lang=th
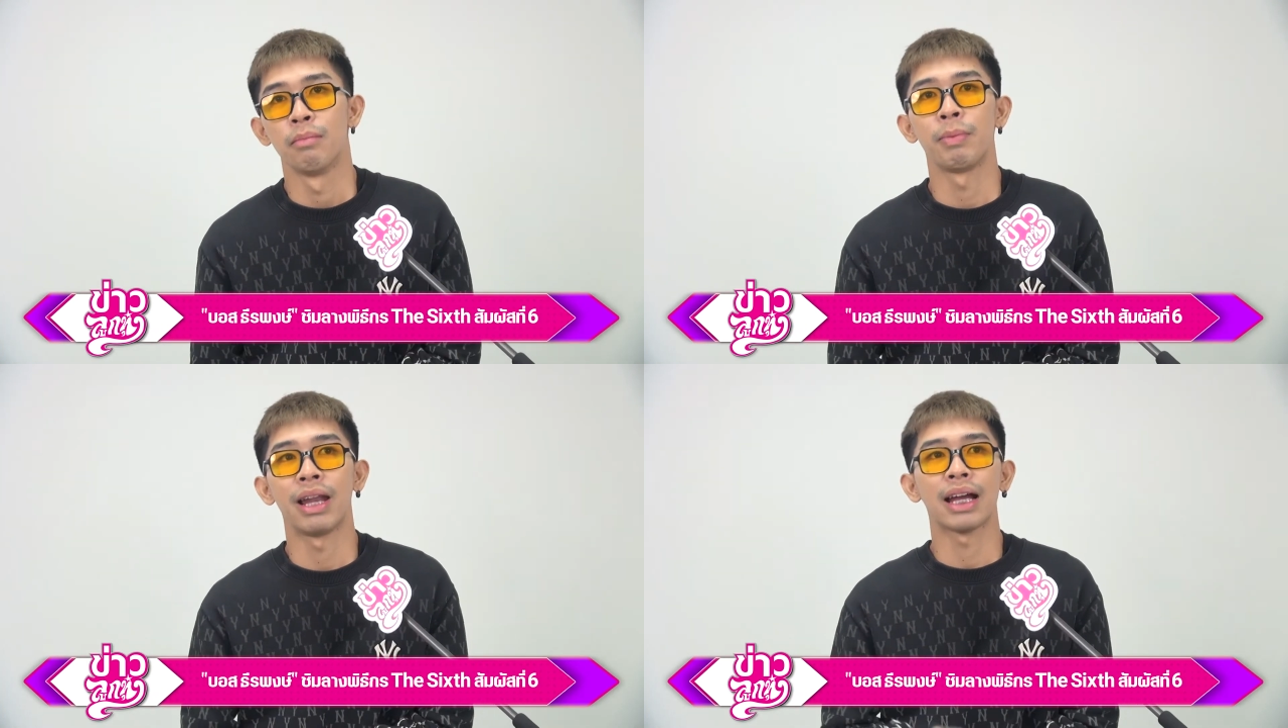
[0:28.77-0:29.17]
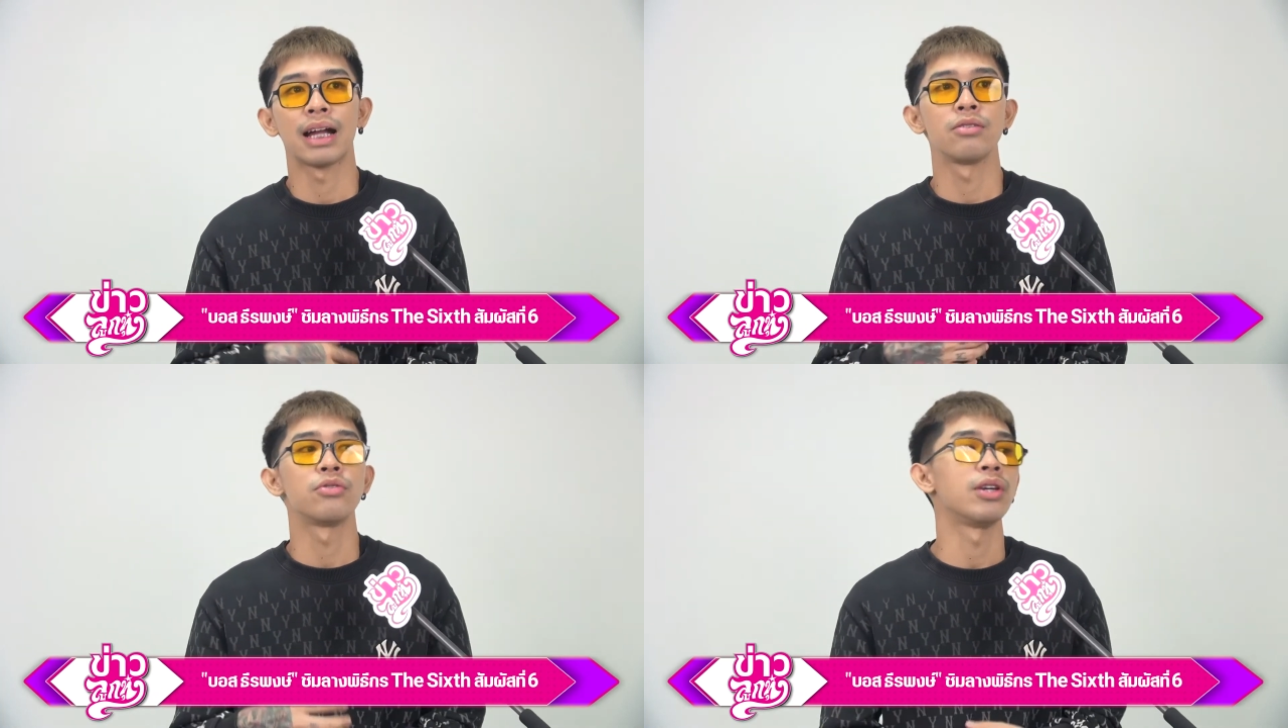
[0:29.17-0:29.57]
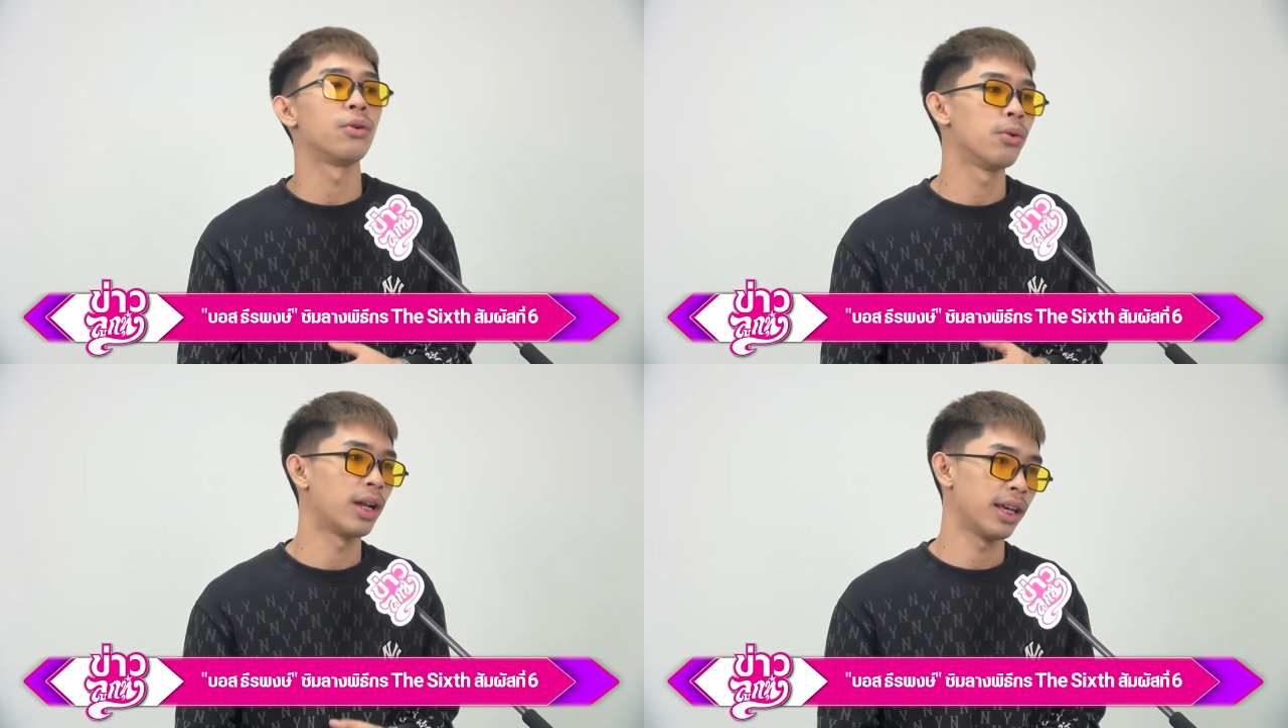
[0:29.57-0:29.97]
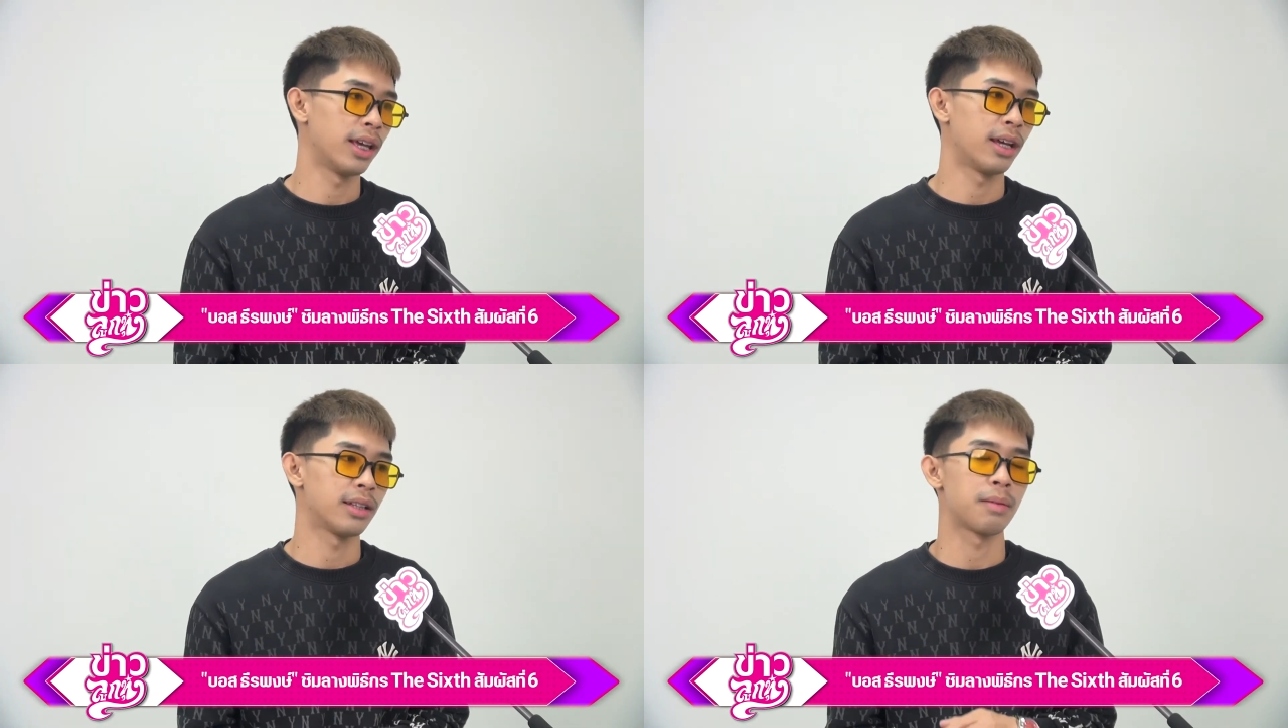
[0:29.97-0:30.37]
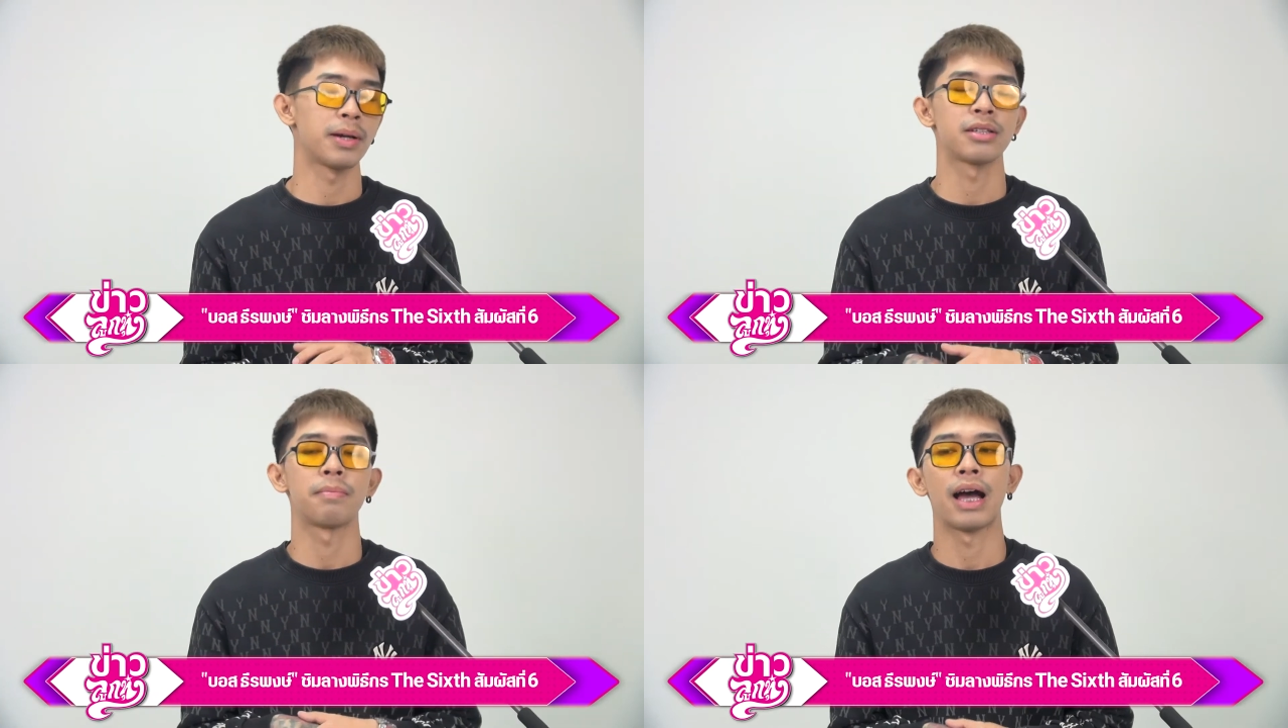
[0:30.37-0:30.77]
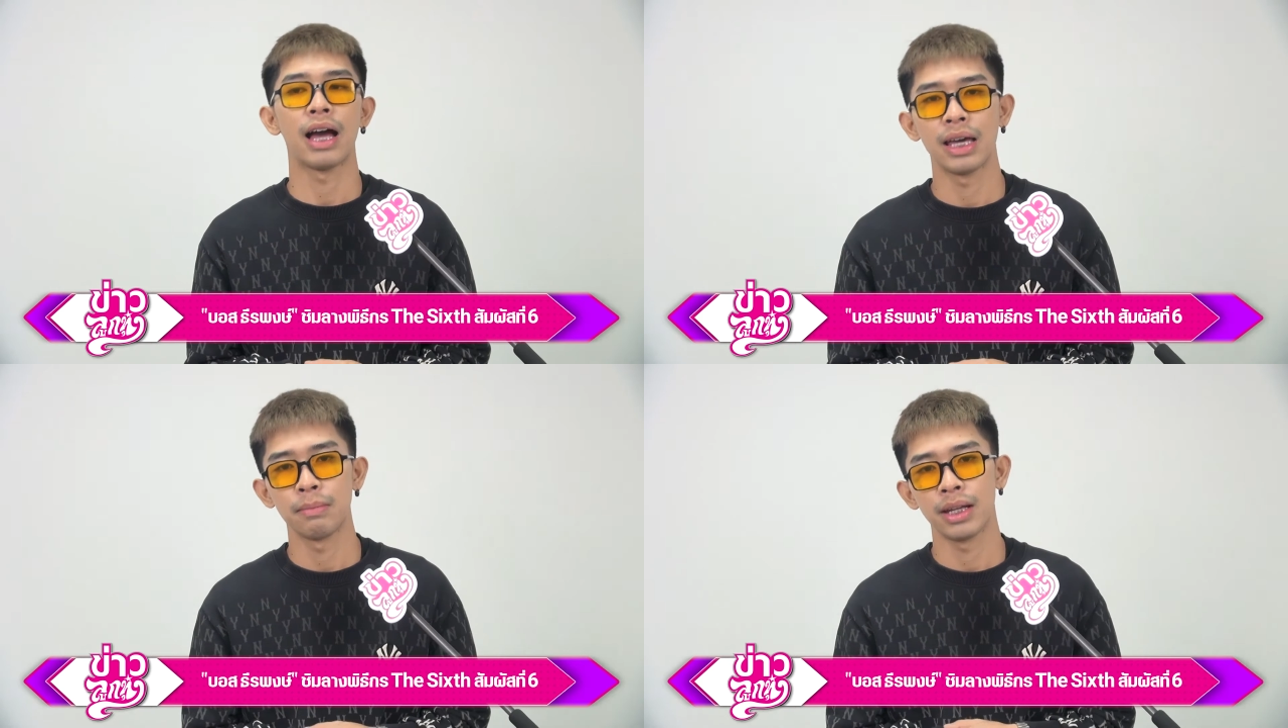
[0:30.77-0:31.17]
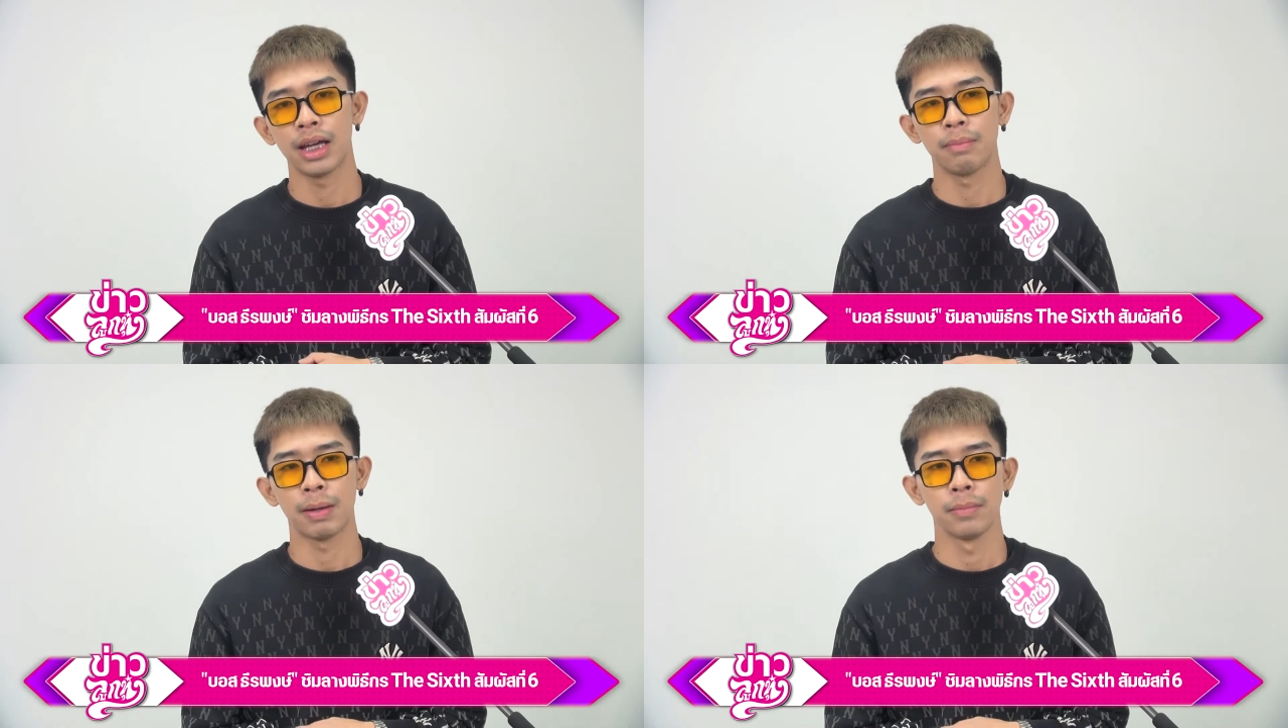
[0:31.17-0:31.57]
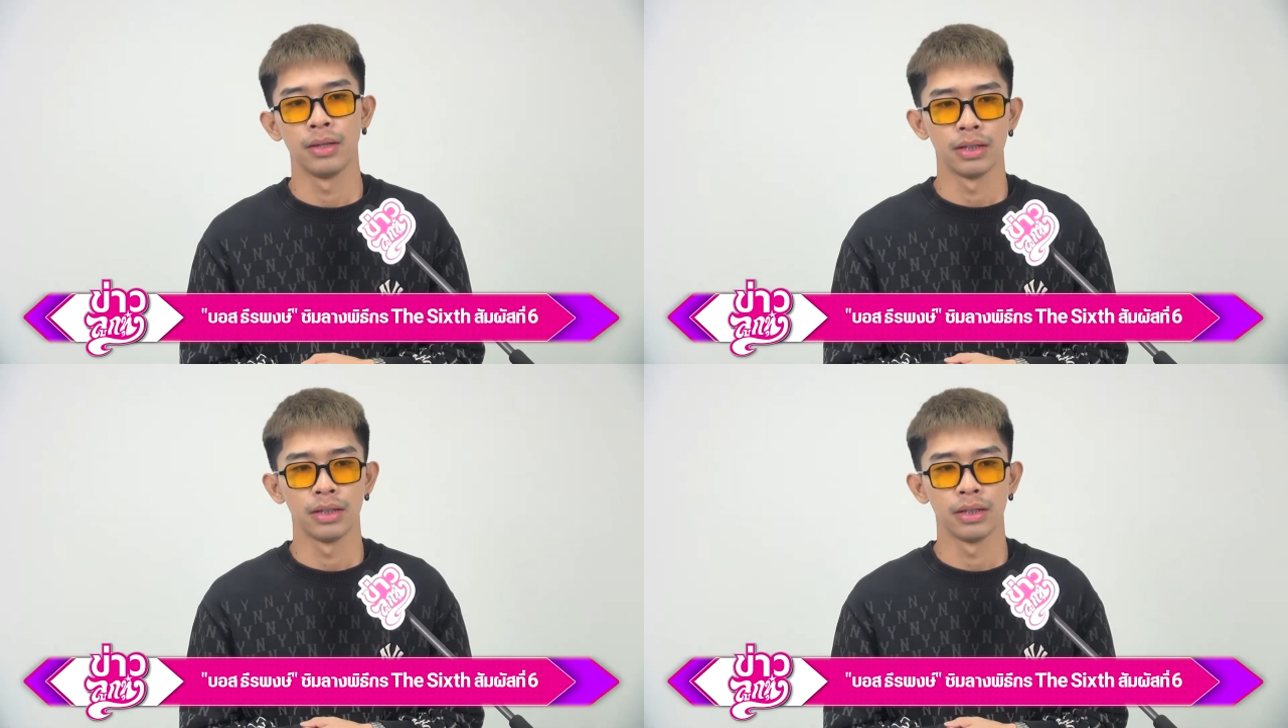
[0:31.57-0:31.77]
มันเป็นรายการชิวๆอะไรอย่างเงี้ยสบายๆไม่ได้แบบ